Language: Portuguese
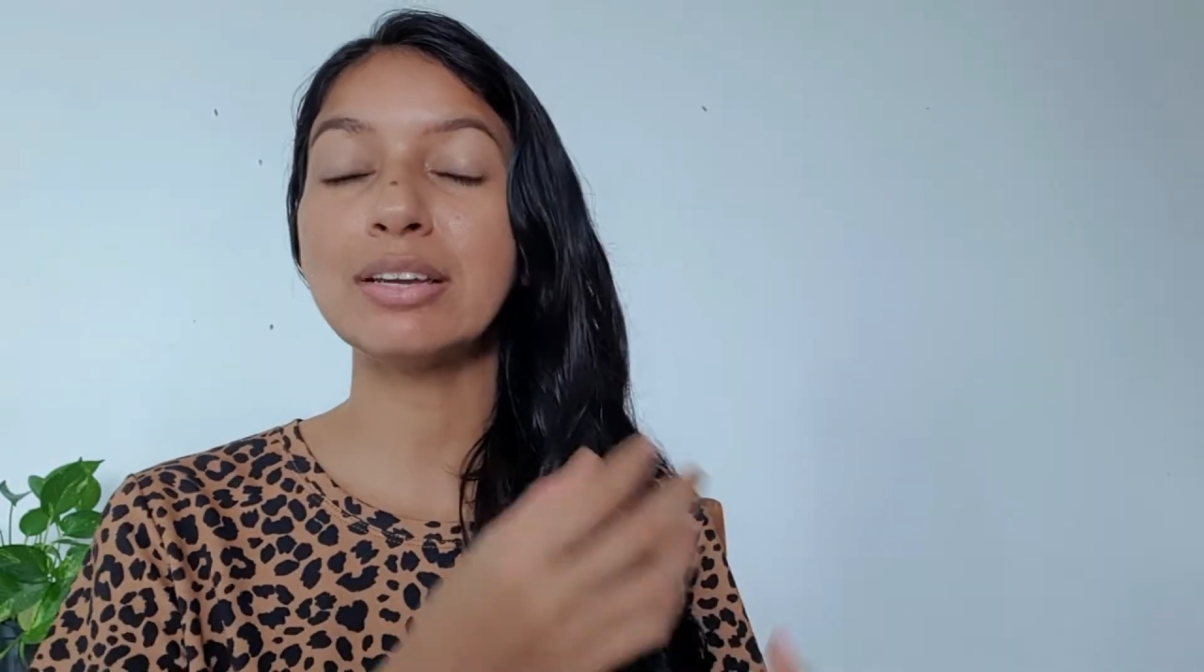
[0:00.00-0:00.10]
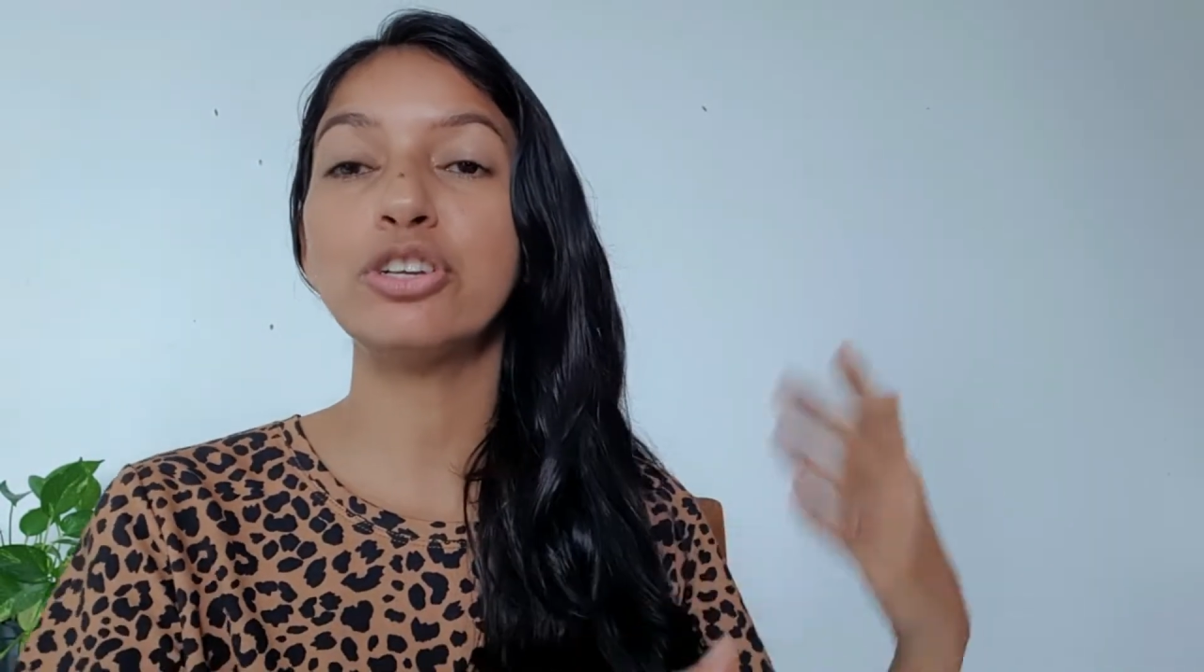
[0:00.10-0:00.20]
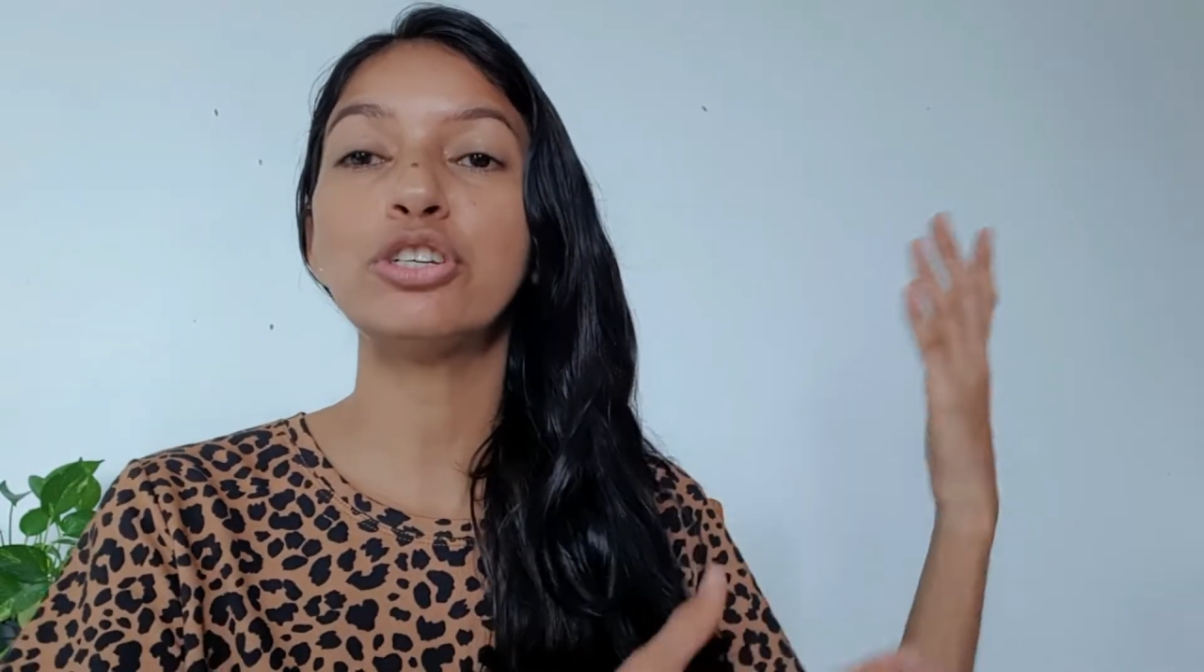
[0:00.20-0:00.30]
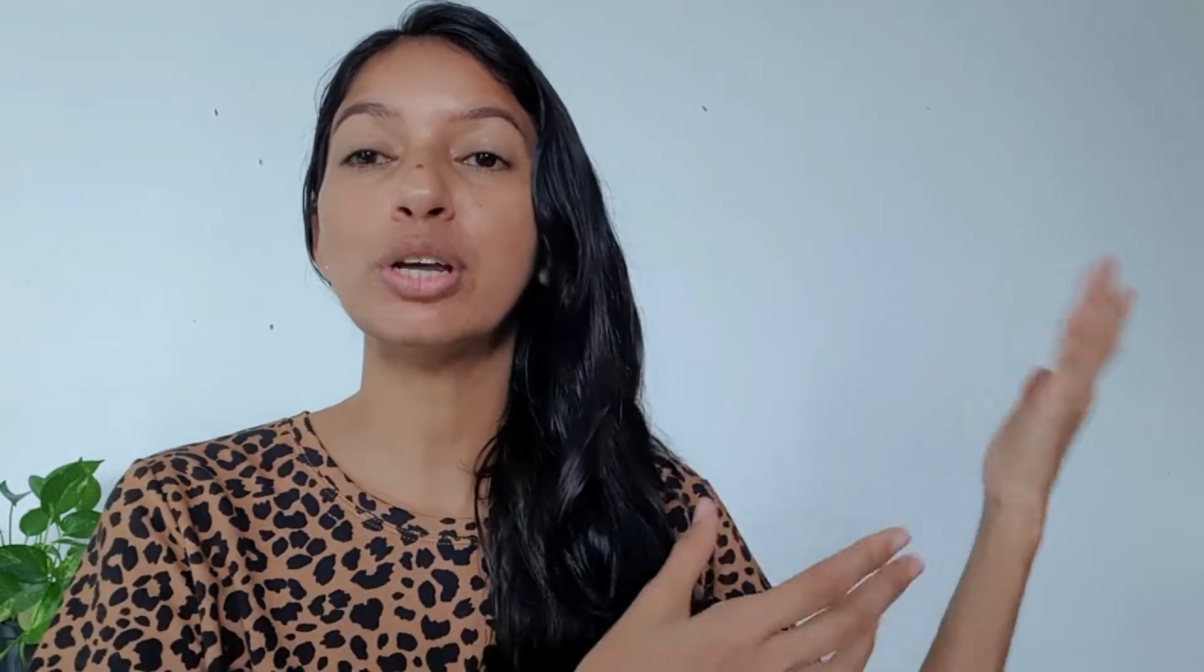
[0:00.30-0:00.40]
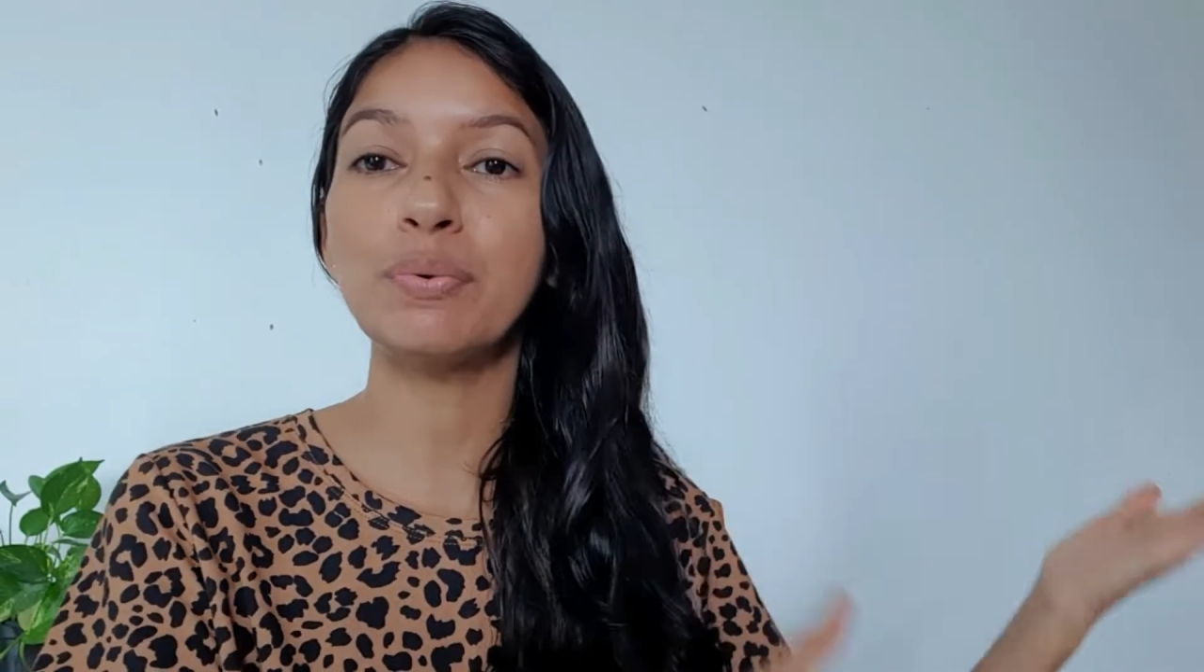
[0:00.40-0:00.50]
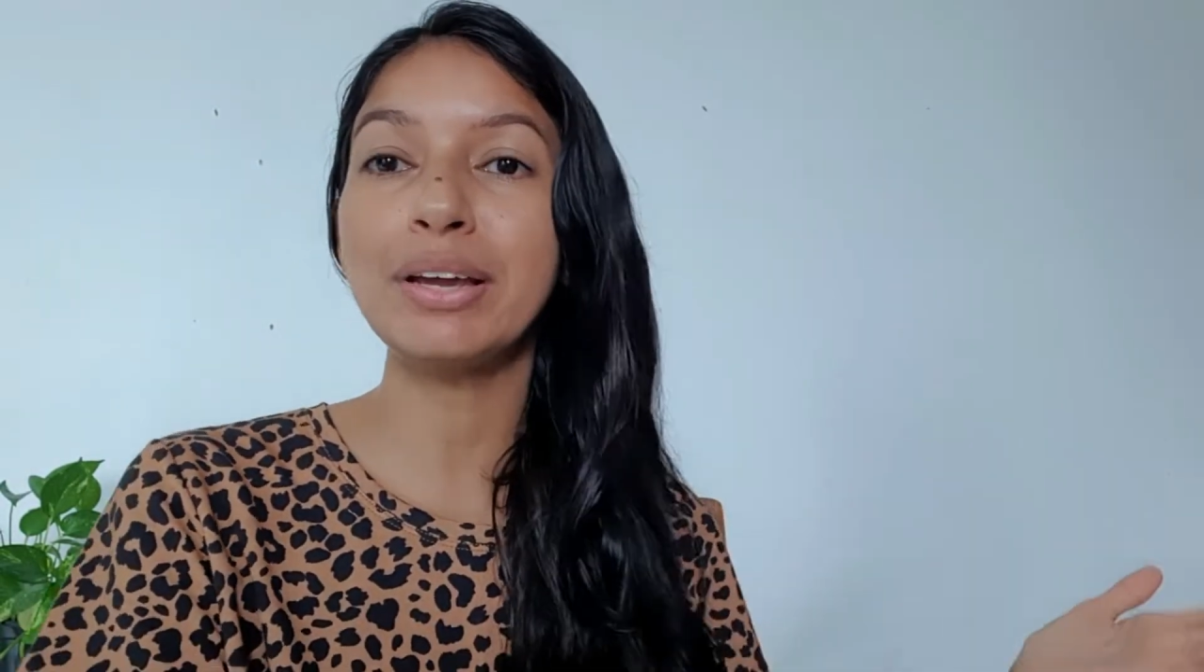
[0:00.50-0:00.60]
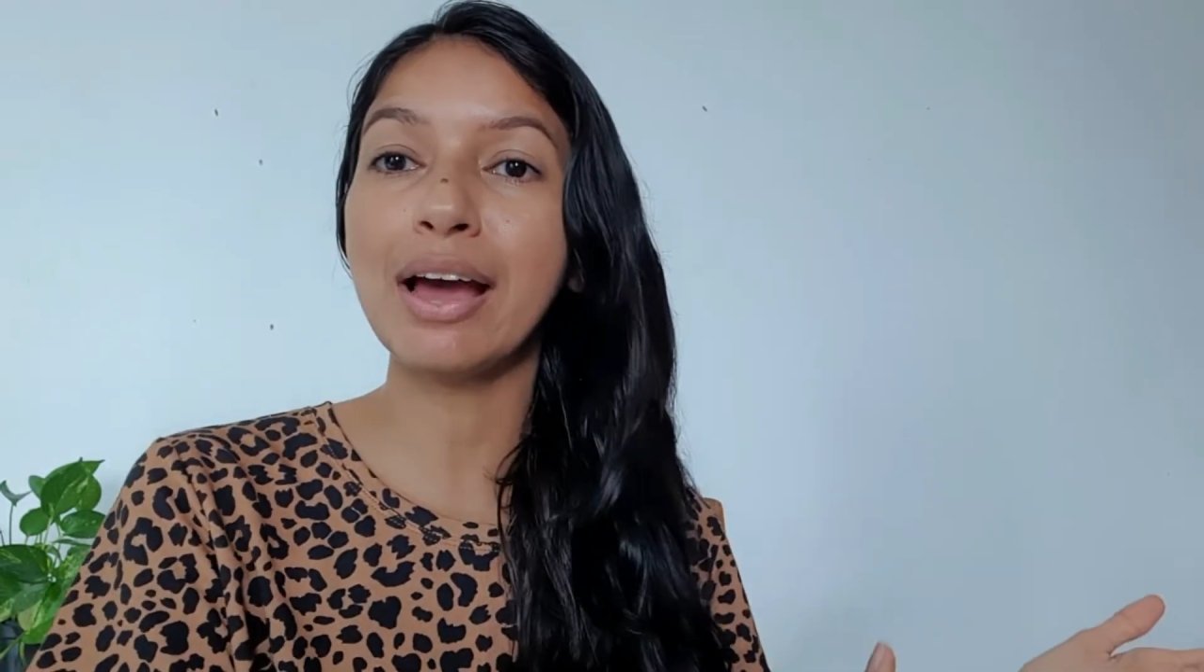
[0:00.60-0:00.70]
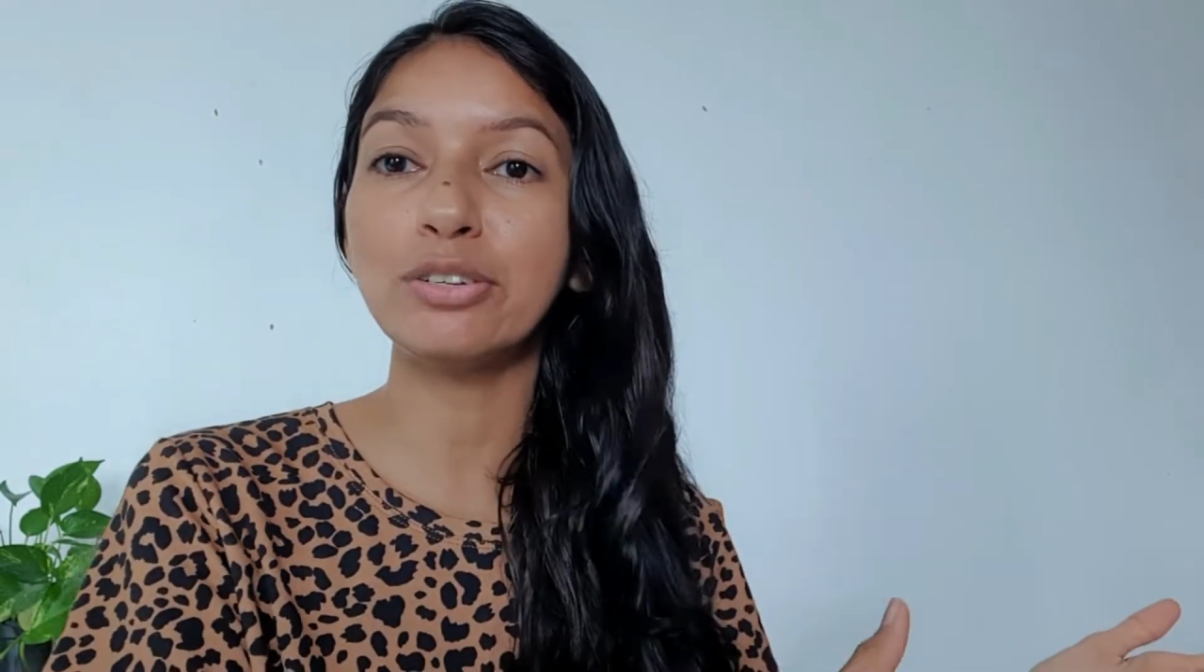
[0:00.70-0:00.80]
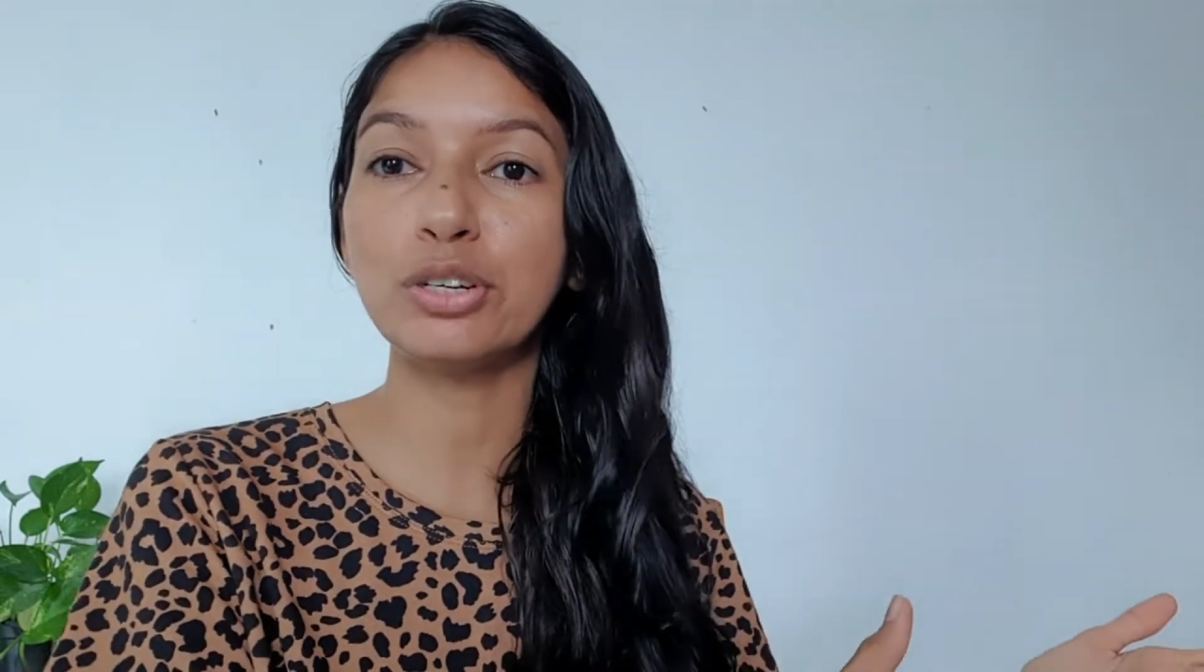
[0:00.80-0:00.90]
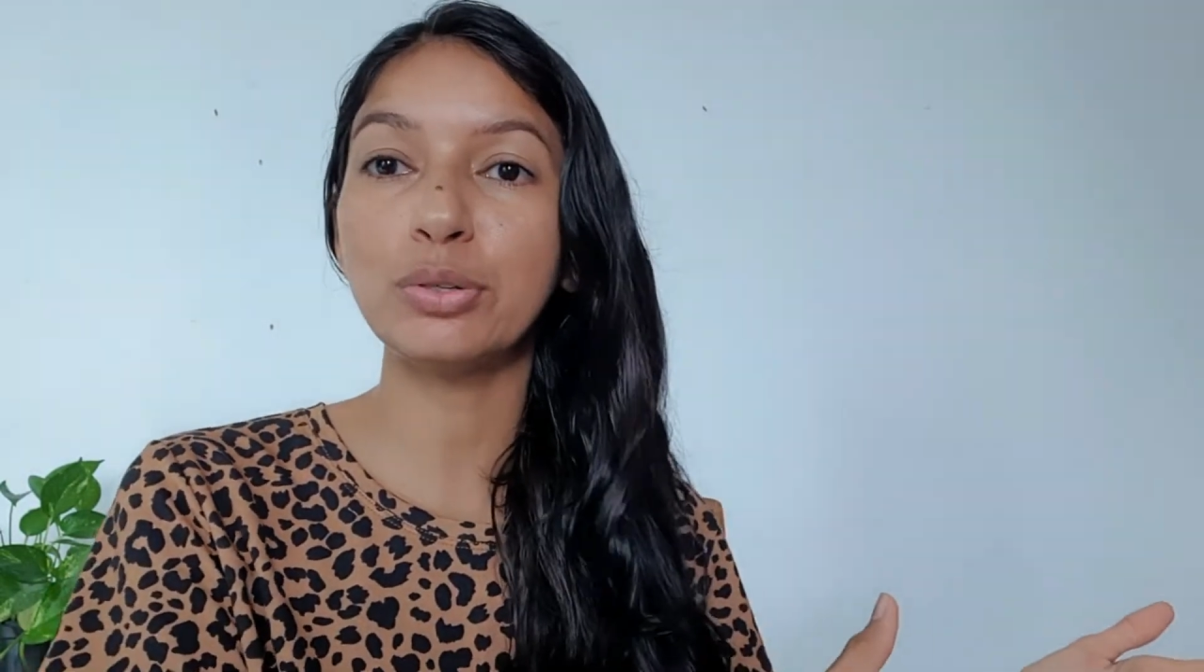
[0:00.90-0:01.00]
que estão
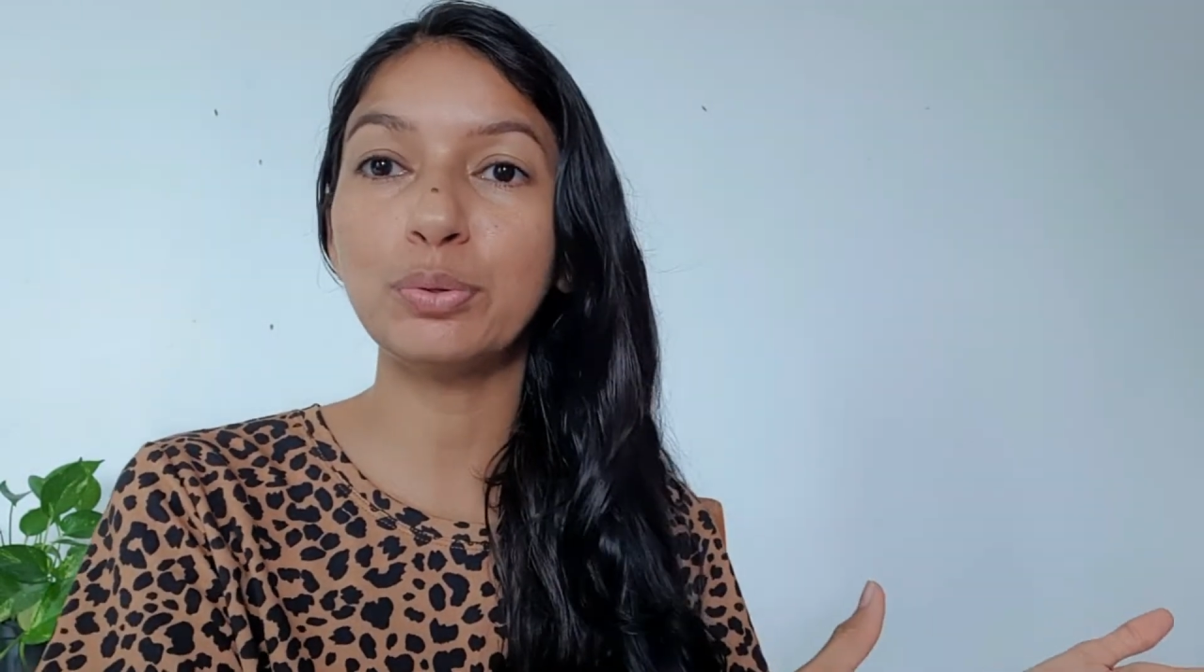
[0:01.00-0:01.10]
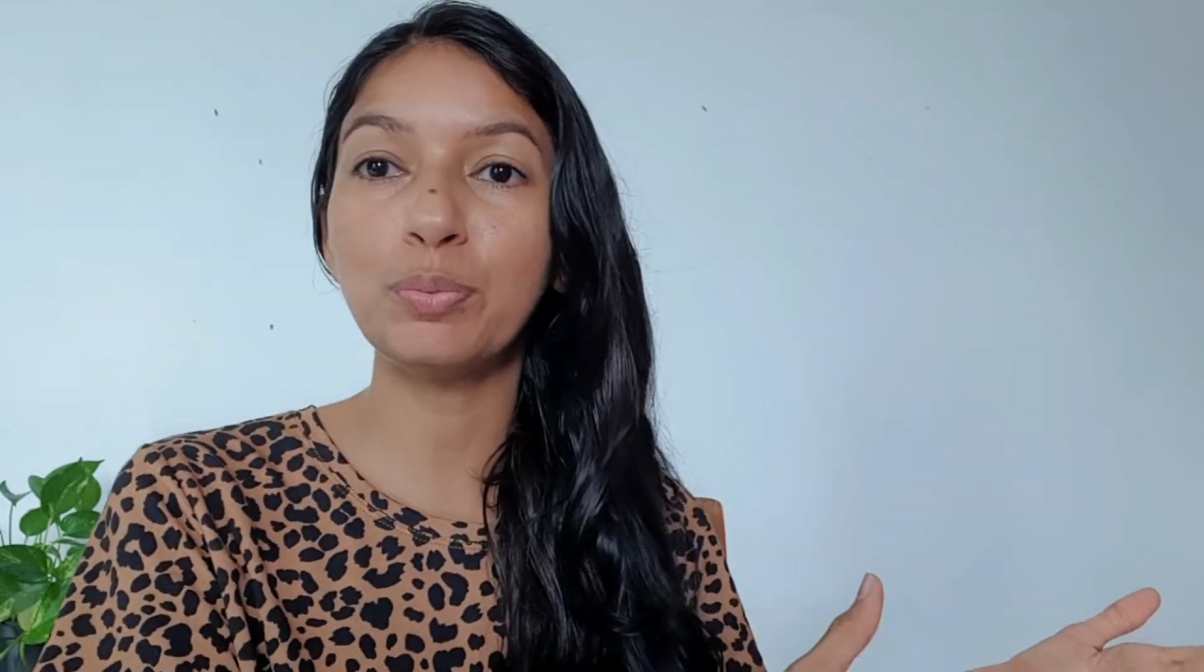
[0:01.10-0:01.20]
engajando